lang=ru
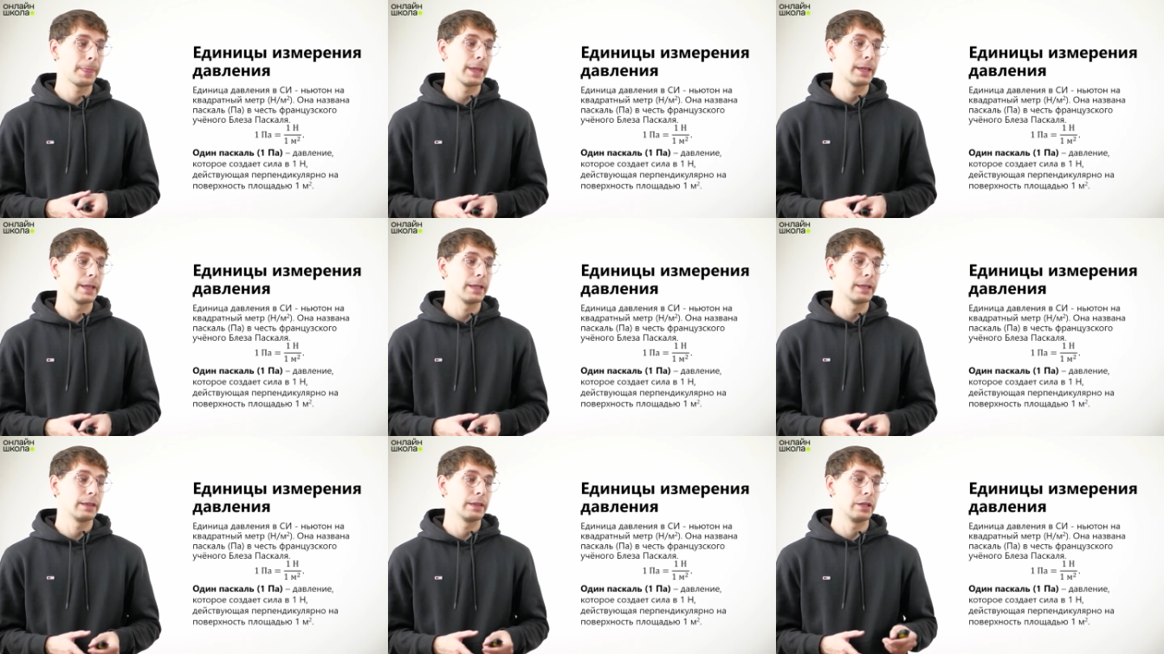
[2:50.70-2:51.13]

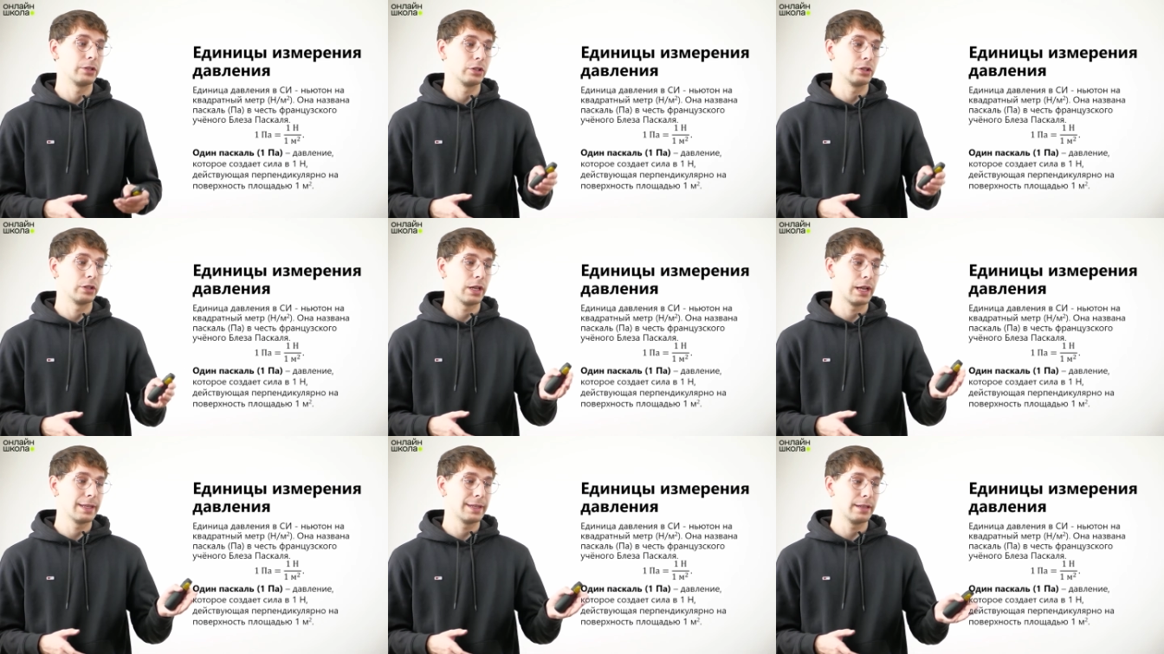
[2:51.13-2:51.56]
Значит,
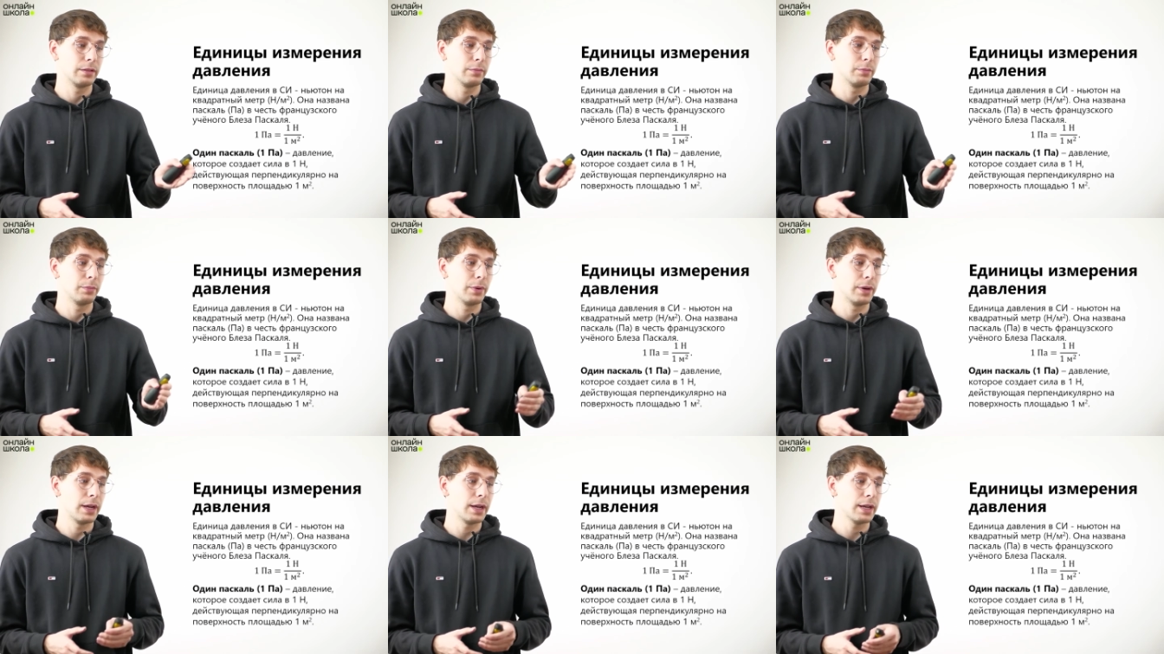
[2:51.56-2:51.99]
1
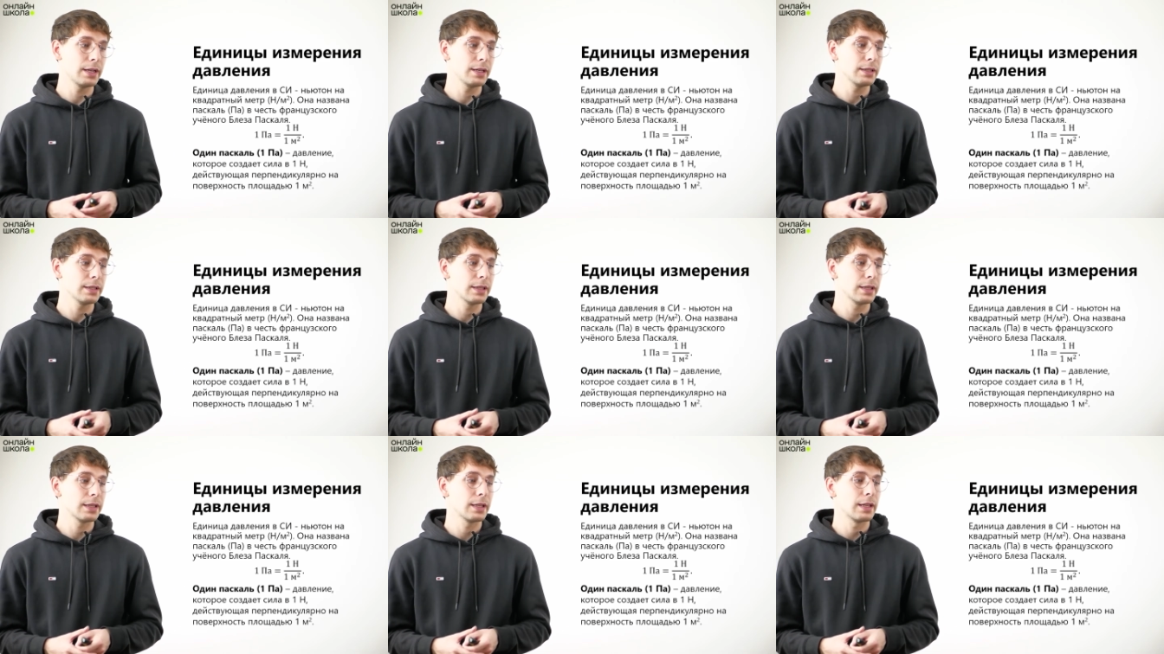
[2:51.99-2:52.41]
Па,
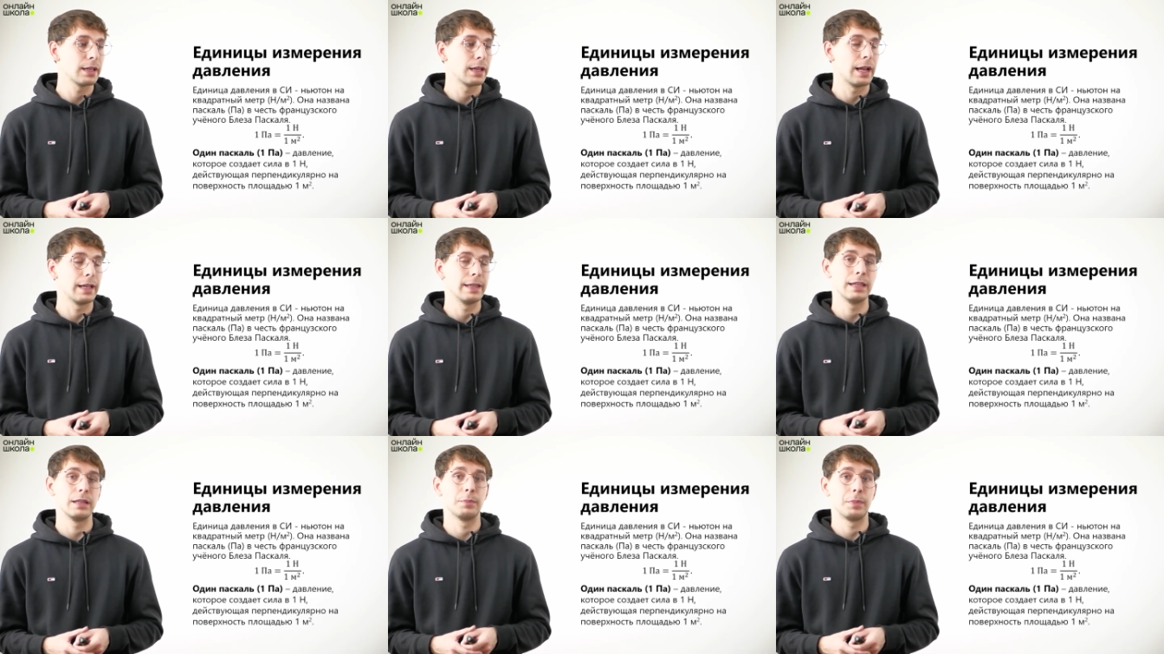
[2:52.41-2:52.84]

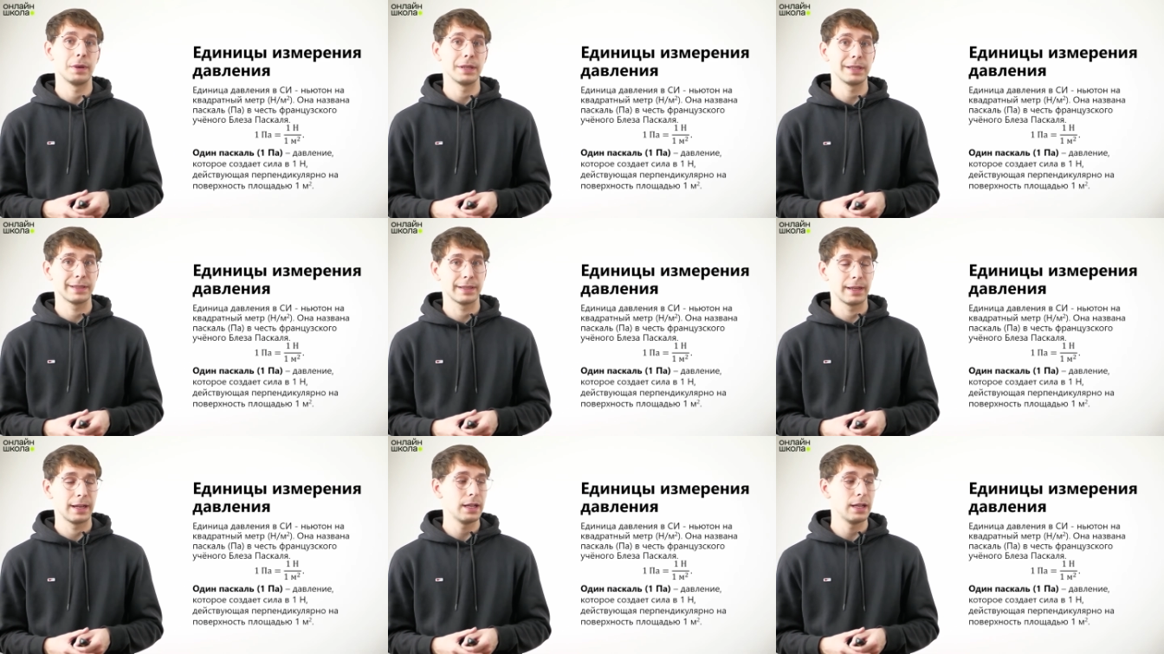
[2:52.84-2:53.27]
1
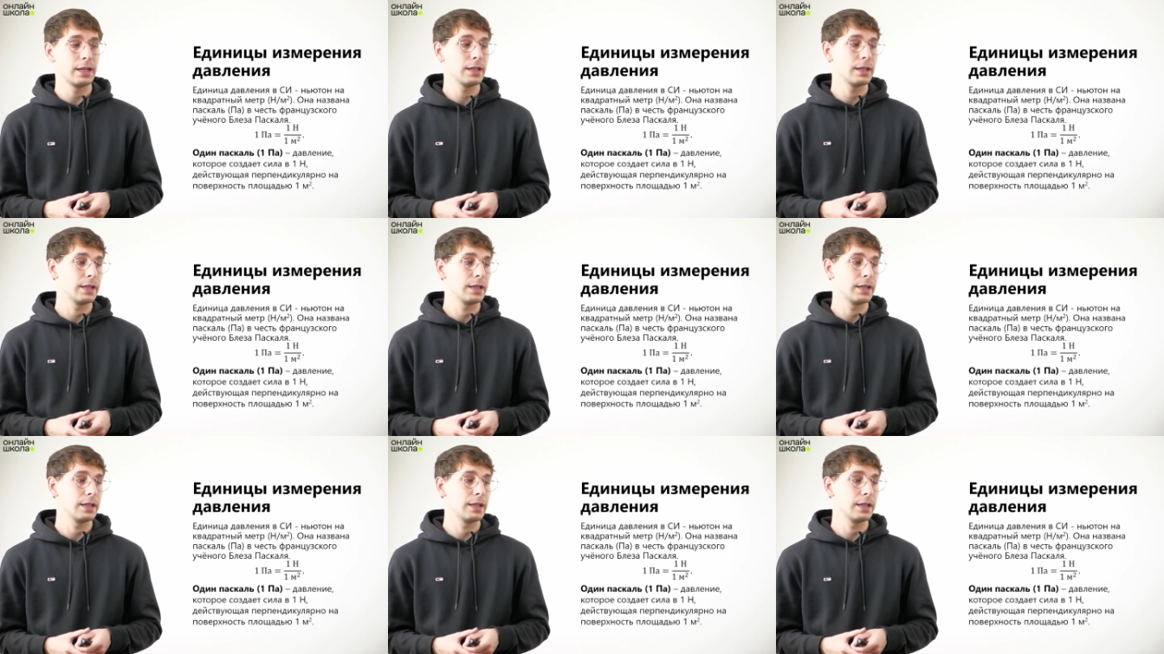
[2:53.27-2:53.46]
Паскаль –